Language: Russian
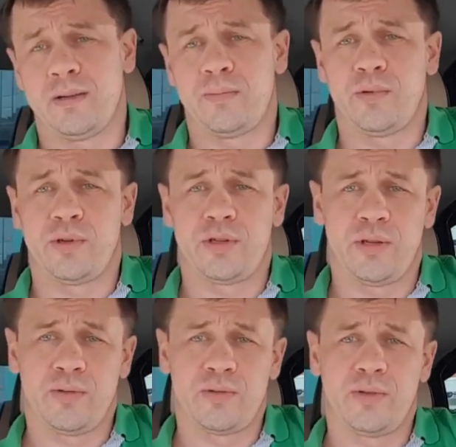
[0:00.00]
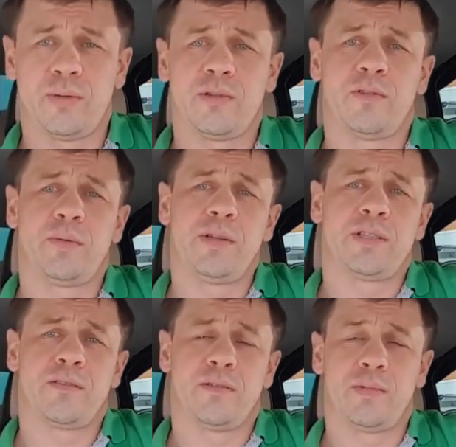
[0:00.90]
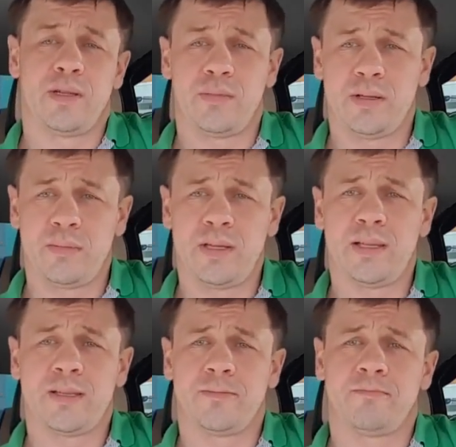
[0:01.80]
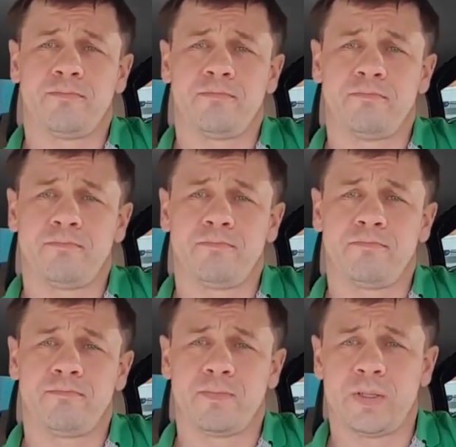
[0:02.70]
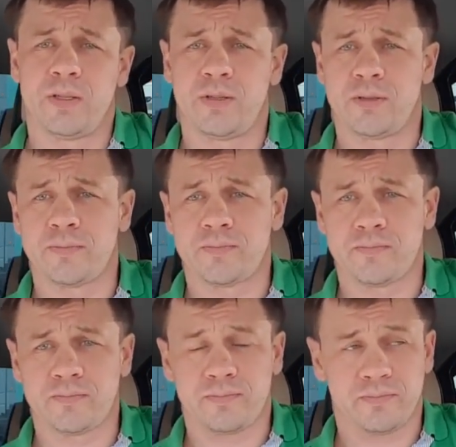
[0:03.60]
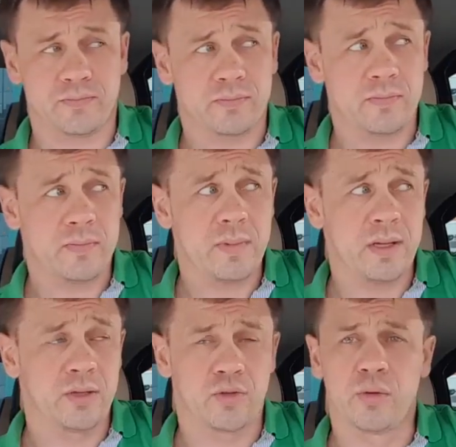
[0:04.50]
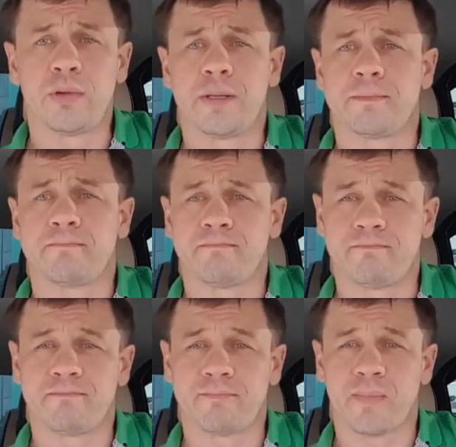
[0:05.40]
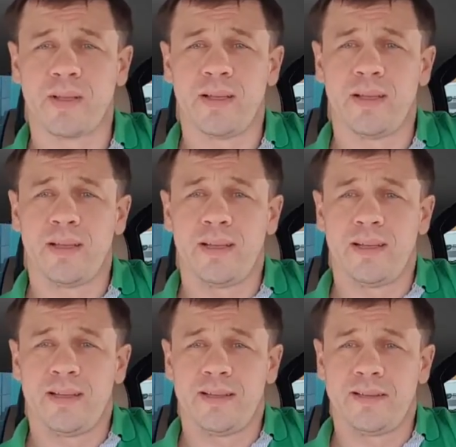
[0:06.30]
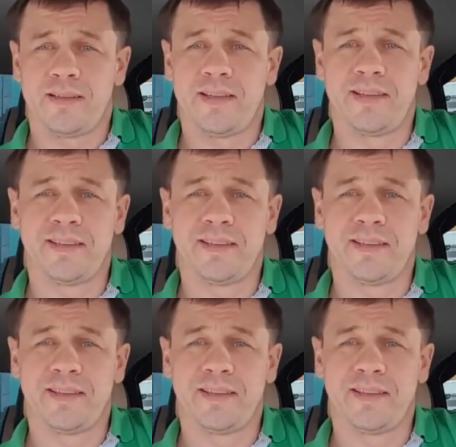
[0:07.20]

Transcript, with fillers: Э, по решению судебного пристава, бла-бла-бла, там, значит, чтобы э,